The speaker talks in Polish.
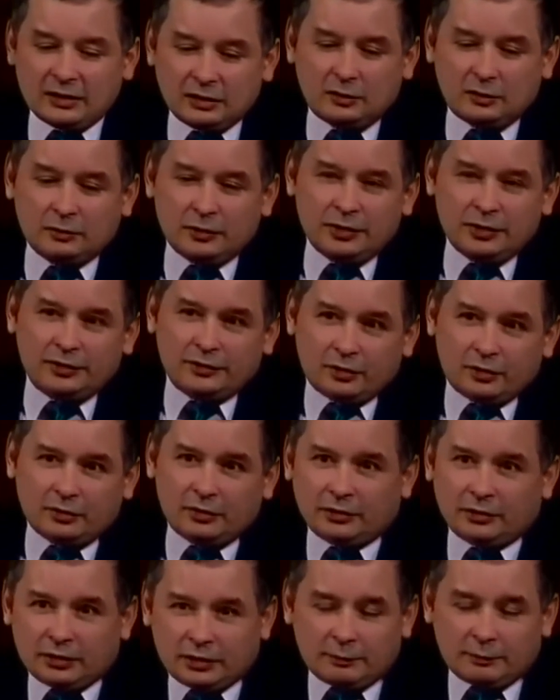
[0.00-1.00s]
ale z drugiej
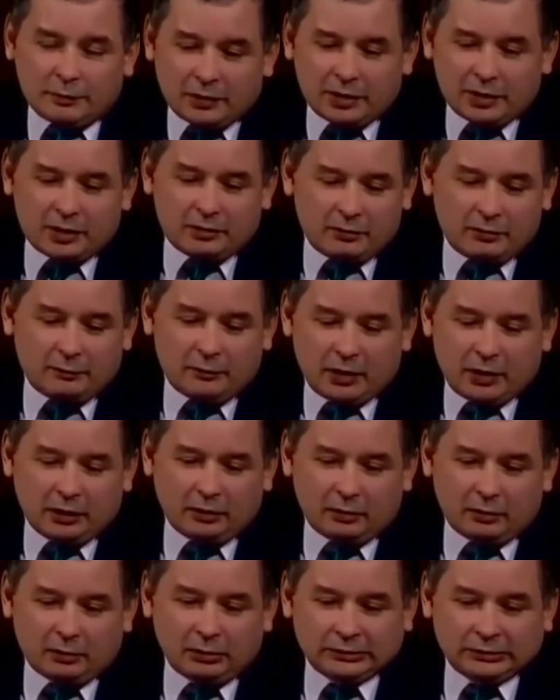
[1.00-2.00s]
strony też patrzyłem
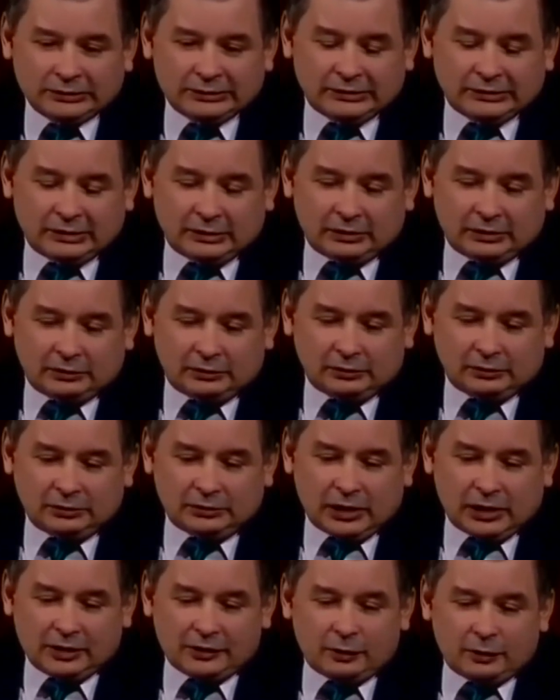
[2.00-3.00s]
na to e,
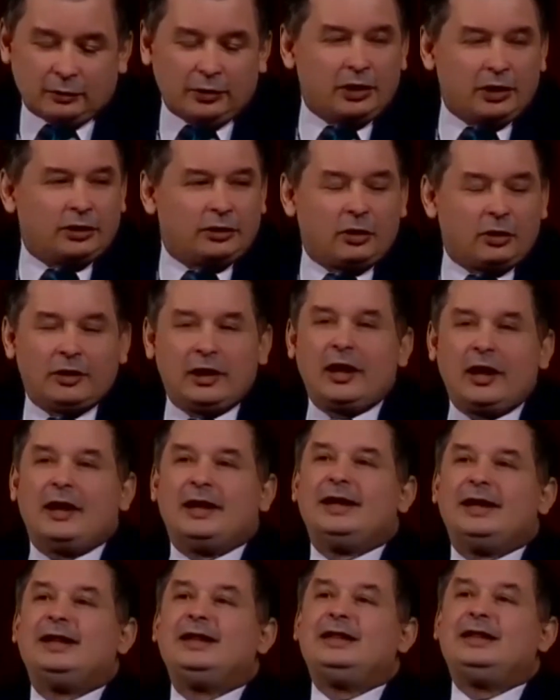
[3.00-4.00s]
ale tak, jakoś tam
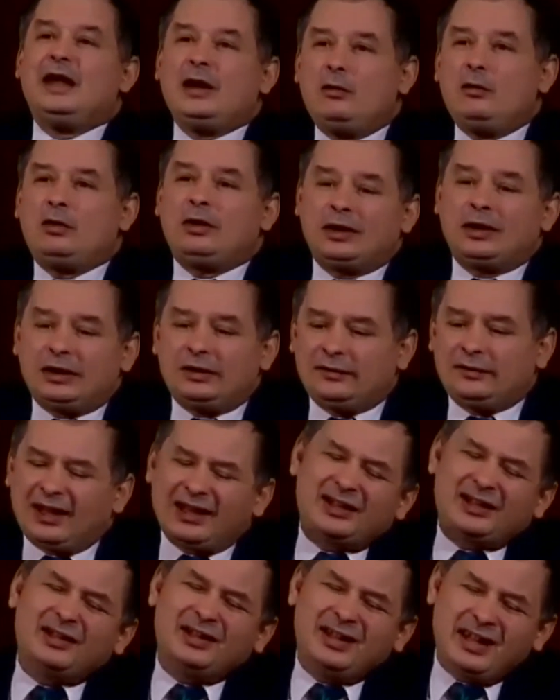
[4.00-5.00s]
patriotyczne. I nie, ukry...
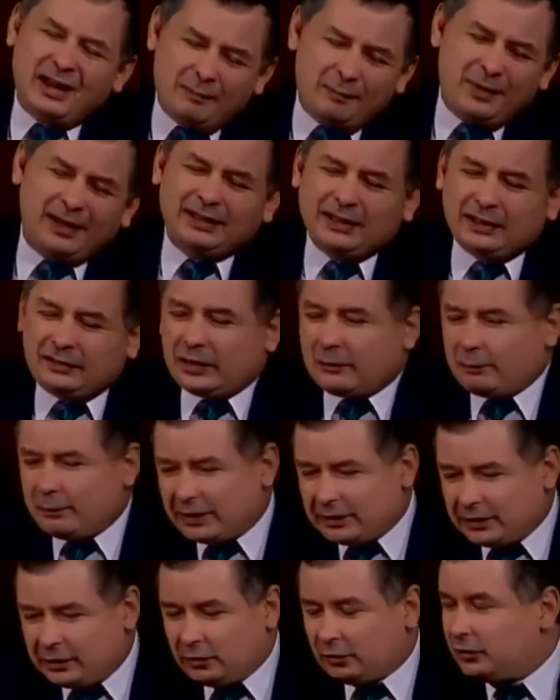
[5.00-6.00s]
znaczy, nie, patri... nie
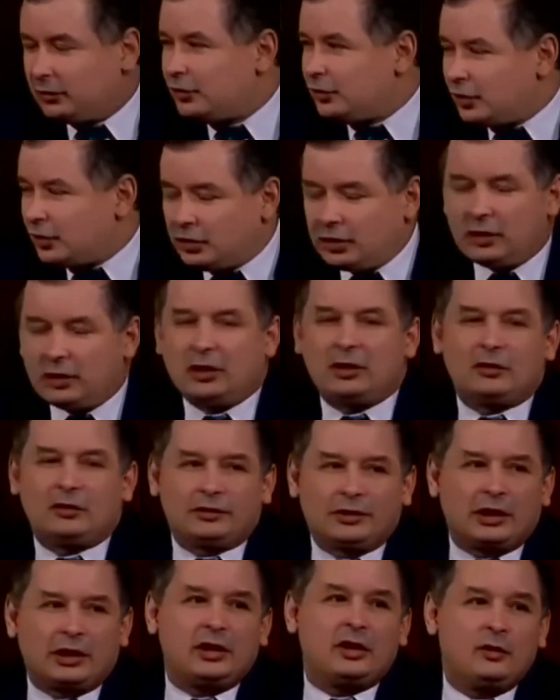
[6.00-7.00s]
patriotyczne, nie, nie.
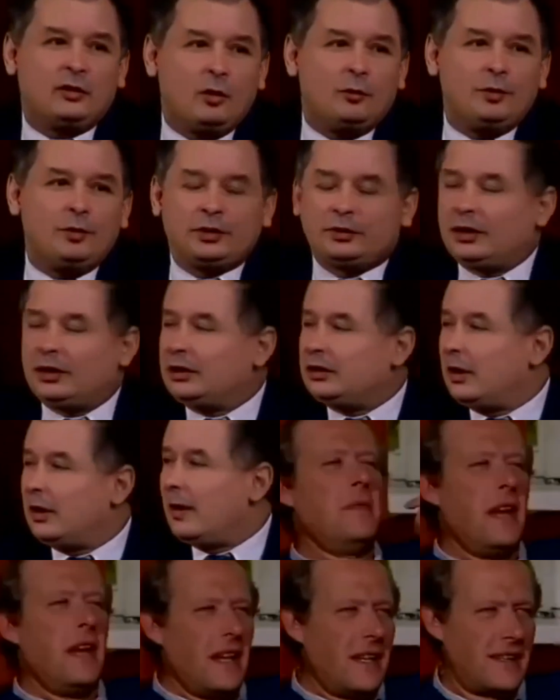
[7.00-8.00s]
No. Takie głupi, to ja
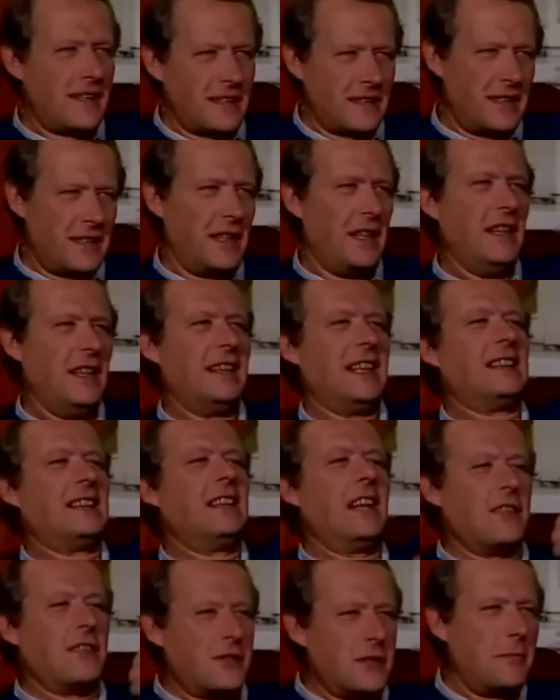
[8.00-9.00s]
nie... miejsce to
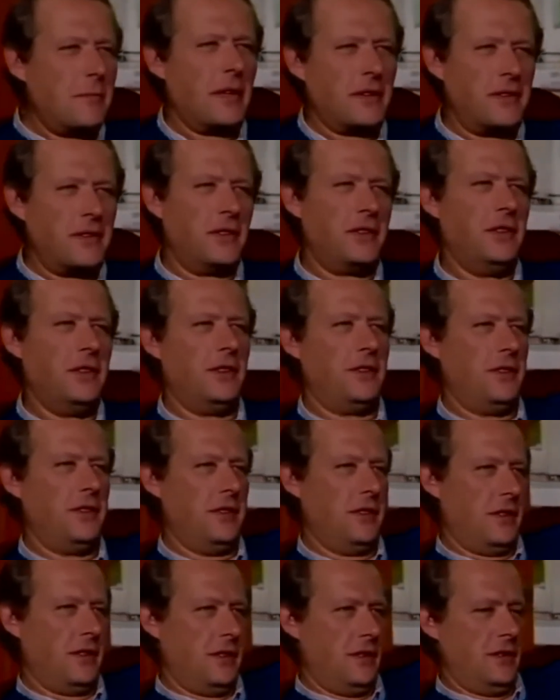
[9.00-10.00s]
głupi, treści
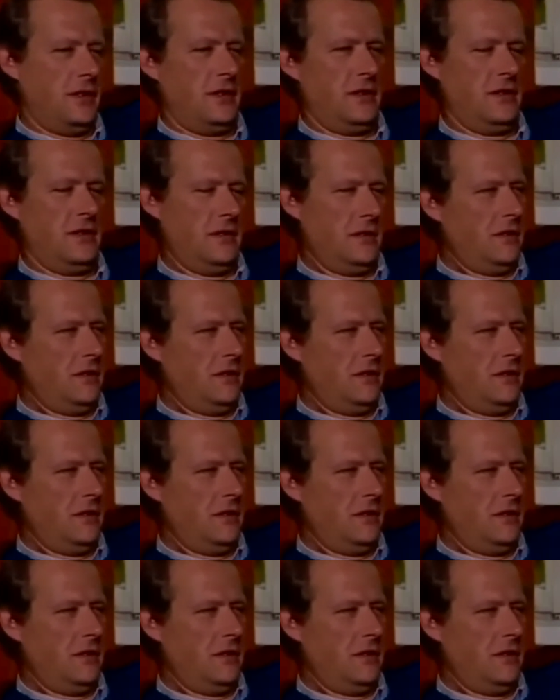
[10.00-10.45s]
głupi, no. to,